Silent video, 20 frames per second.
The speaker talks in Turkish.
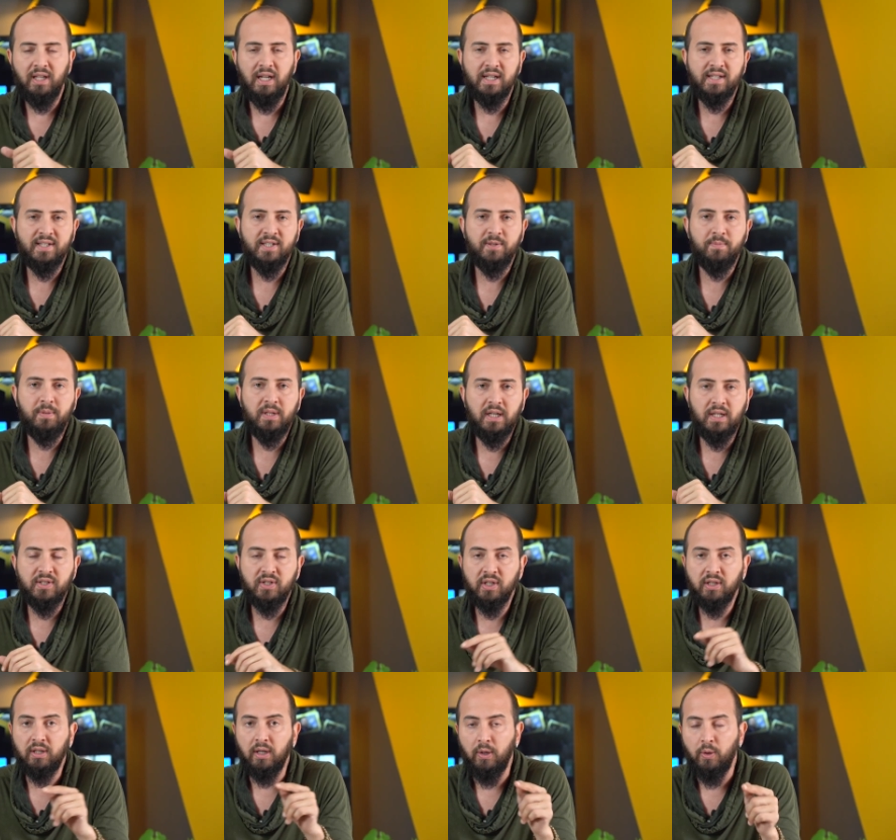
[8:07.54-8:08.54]
dilerseniz
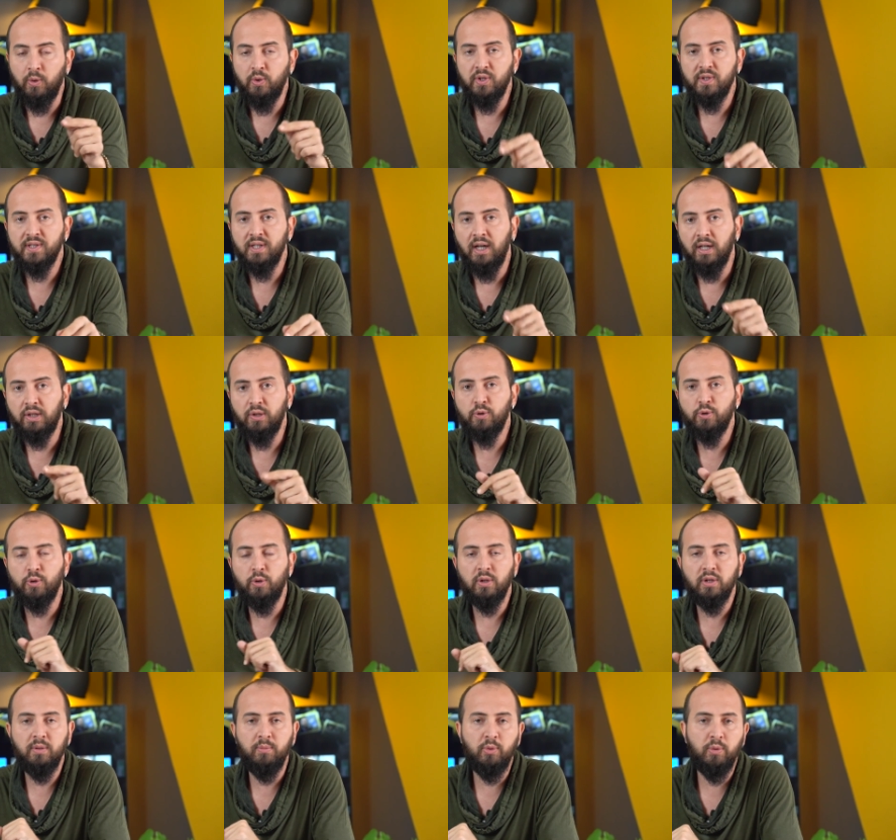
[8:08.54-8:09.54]
birazcık da önce saatin
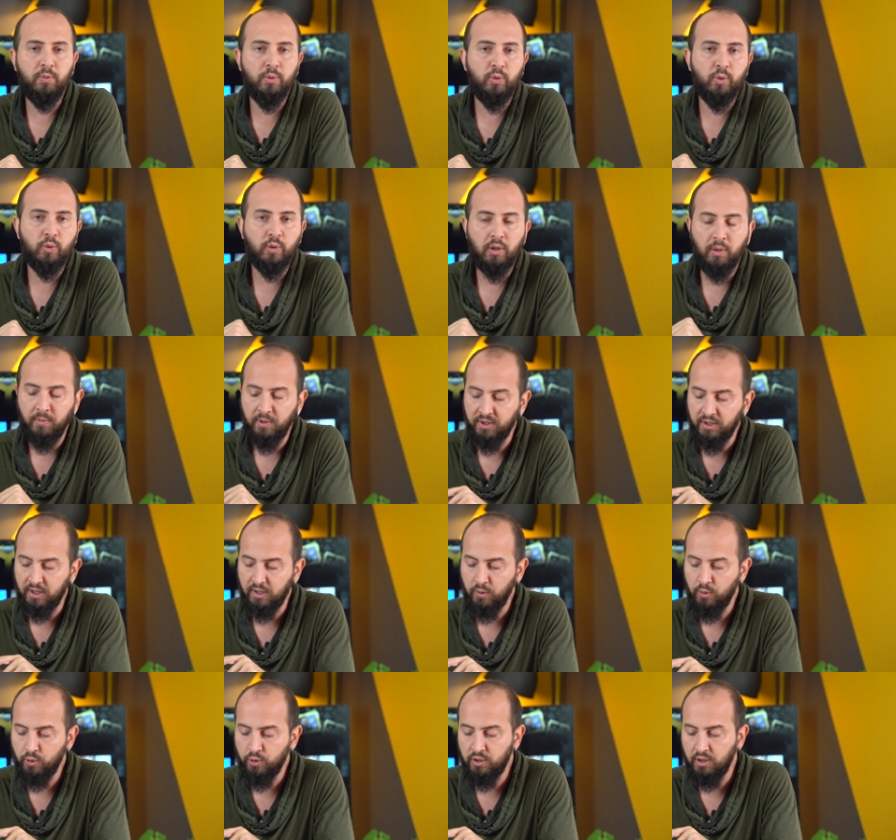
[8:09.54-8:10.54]
sonra da mobil uygulamanın
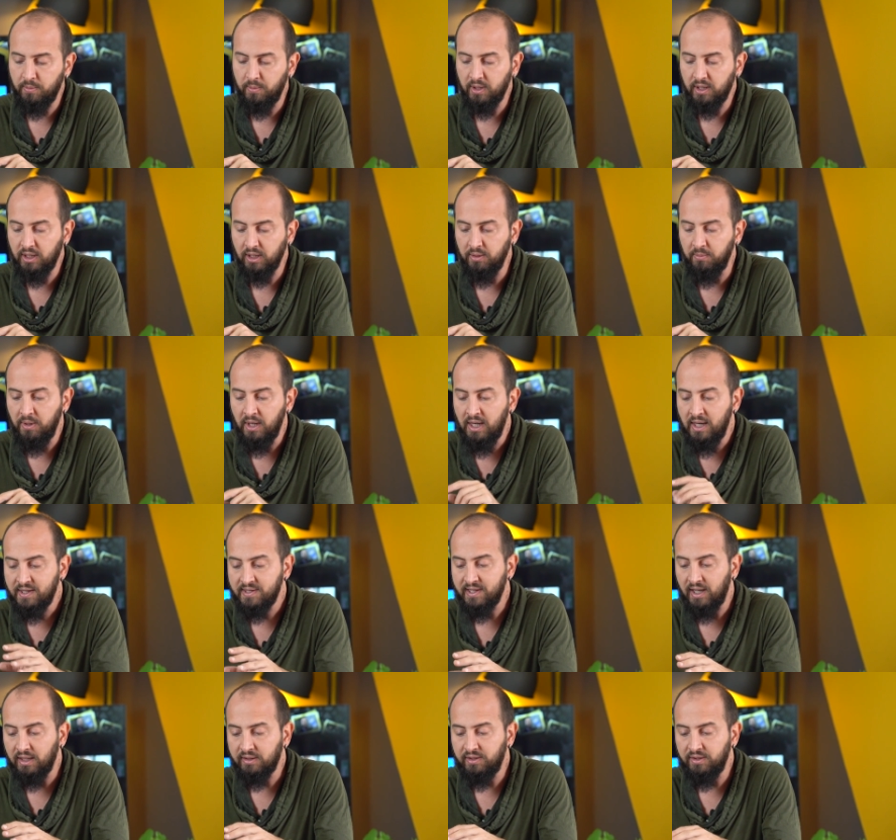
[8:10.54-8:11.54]
arayüzüne bakalım.
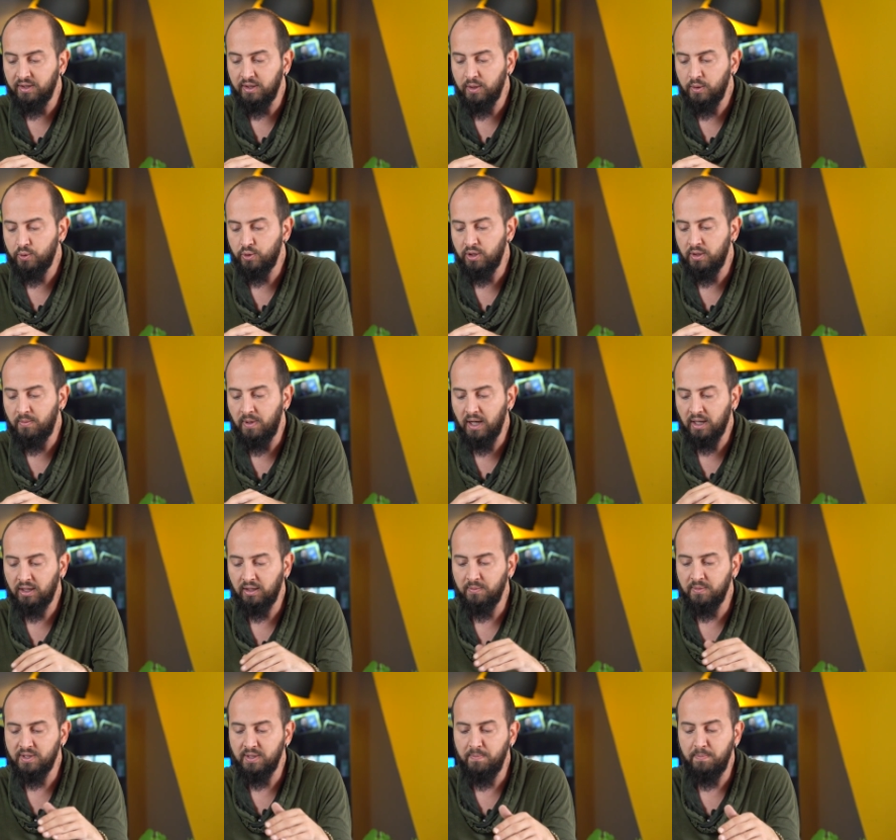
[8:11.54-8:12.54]
Saatin arayüzüne
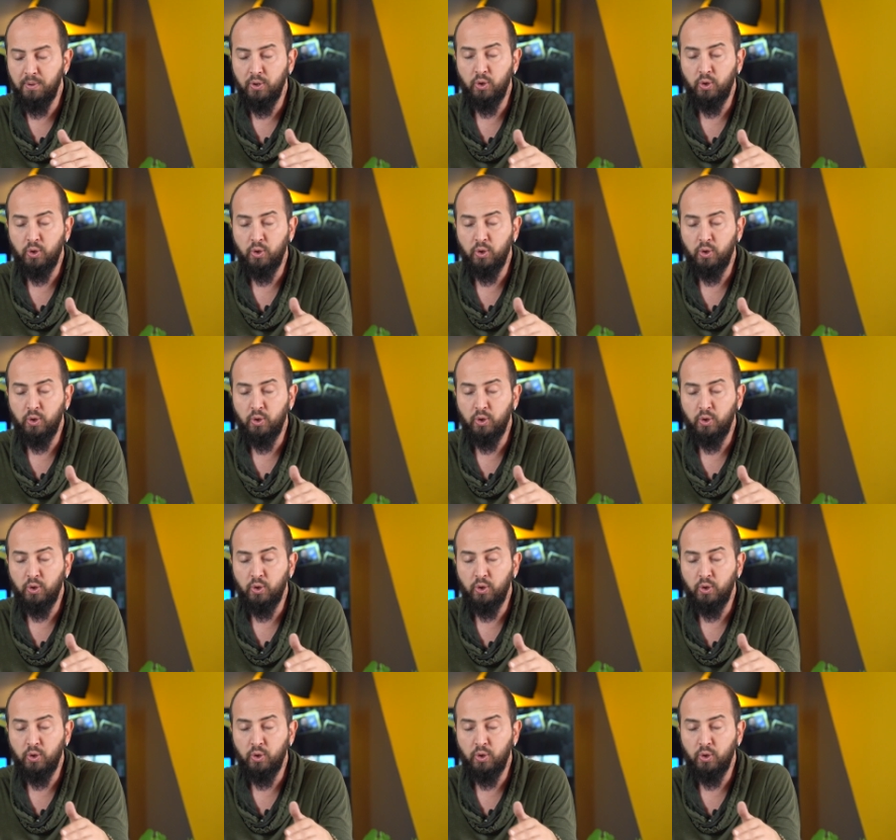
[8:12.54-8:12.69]
baktığımızda